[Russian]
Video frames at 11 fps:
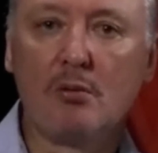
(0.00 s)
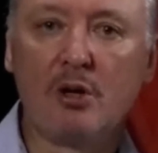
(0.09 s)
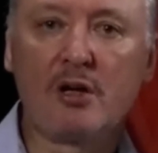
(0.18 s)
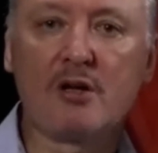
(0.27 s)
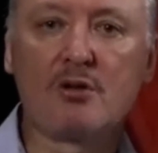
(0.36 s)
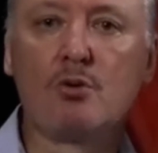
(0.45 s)

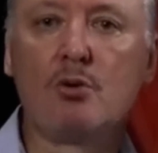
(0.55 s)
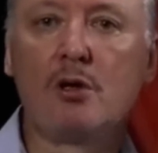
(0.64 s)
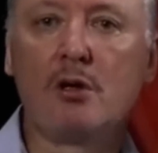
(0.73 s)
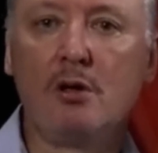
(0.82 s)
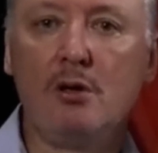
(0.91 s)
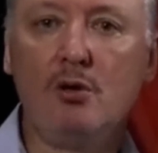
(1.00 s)

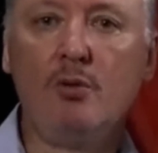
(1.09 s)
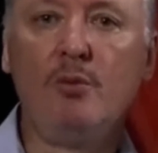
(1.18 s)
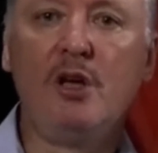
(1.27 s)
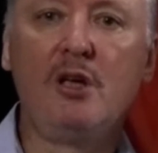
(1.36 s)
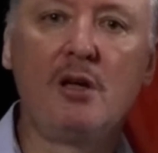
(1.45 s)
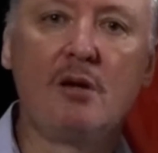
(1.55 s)
показухой,
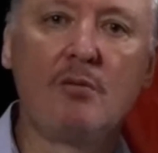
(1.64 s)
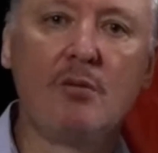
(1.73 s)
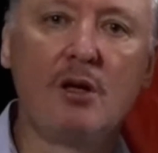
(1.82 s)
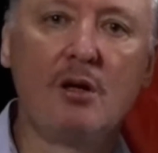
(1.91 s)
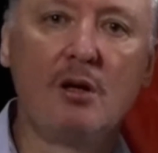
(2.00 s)
неумением,